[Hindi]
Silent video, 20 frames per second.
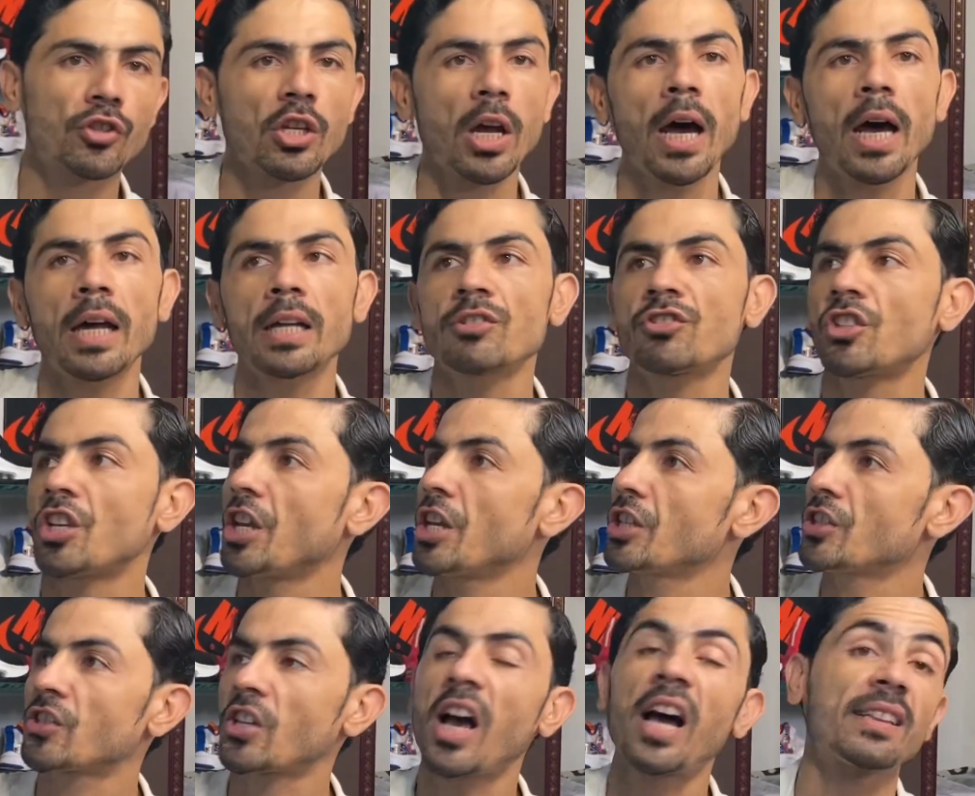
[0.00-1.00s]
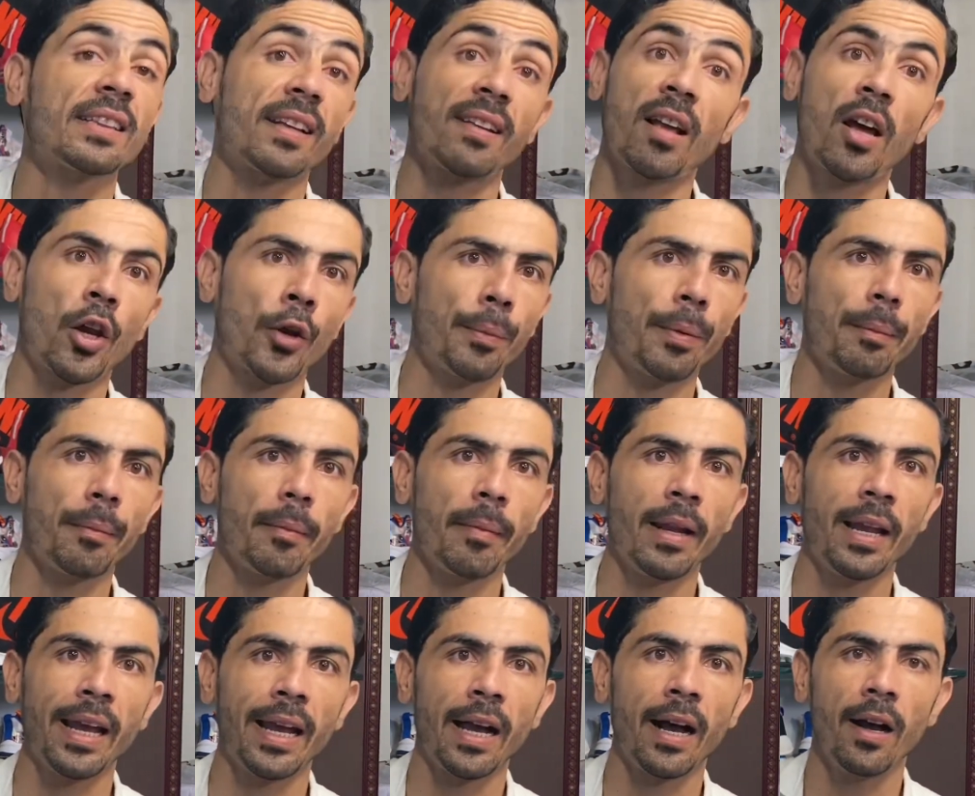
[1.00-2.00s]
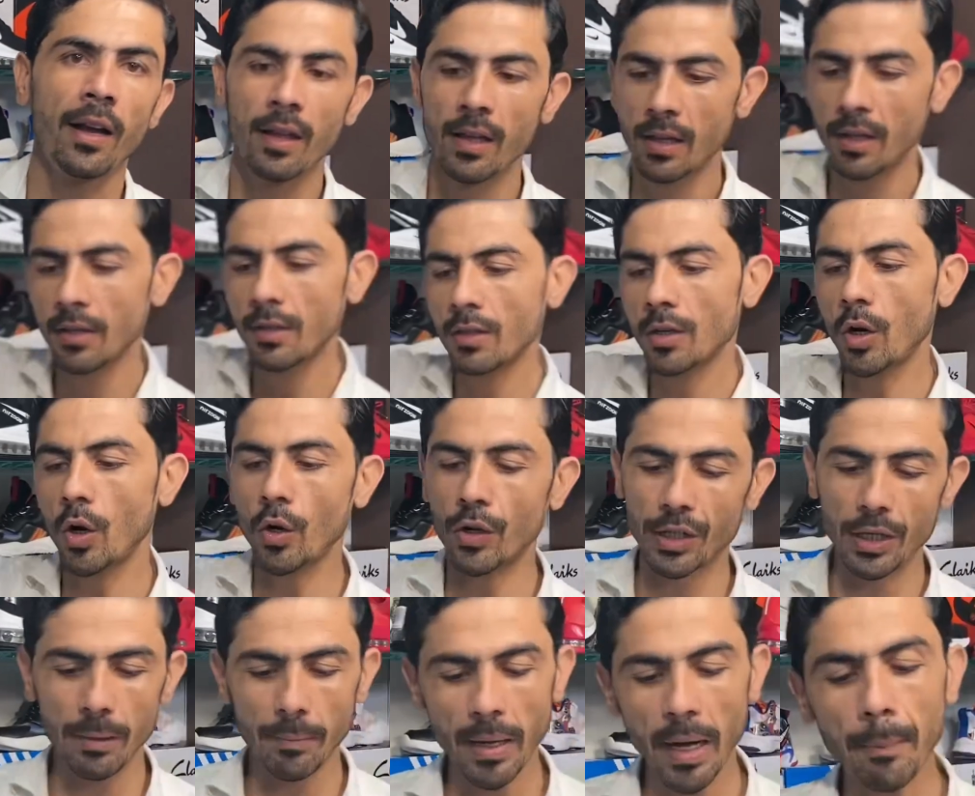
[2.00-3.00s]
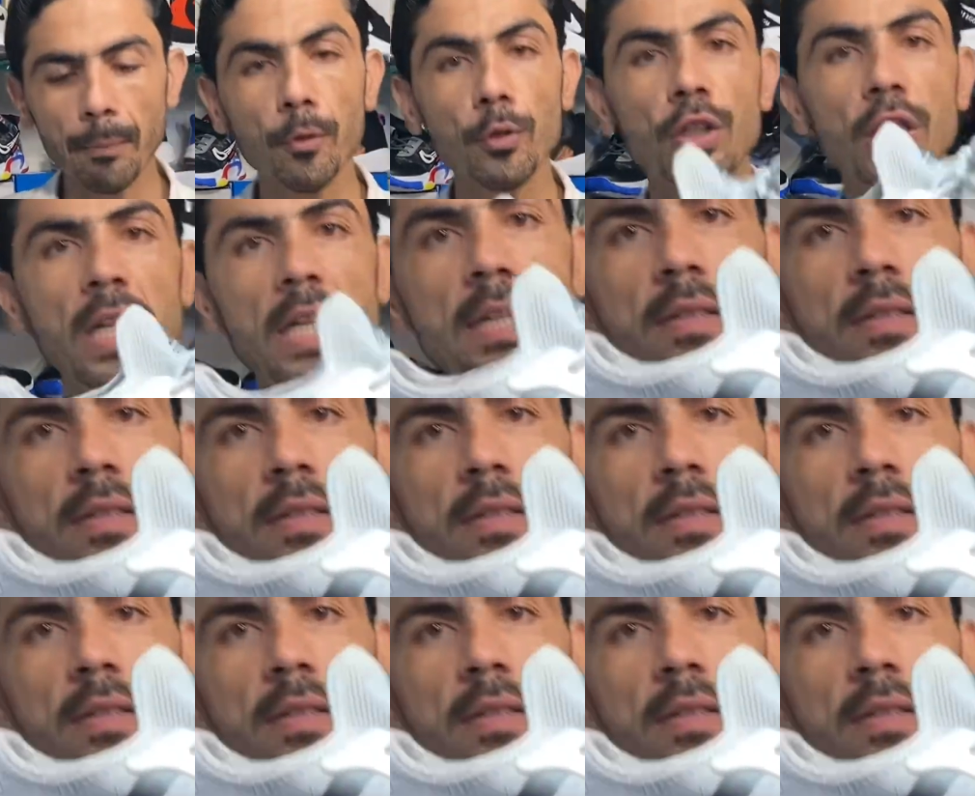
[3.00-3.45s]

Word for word: चार छह सात हजार रूपए में मिलेगा बिल्कुल और ये मैं आपको तीन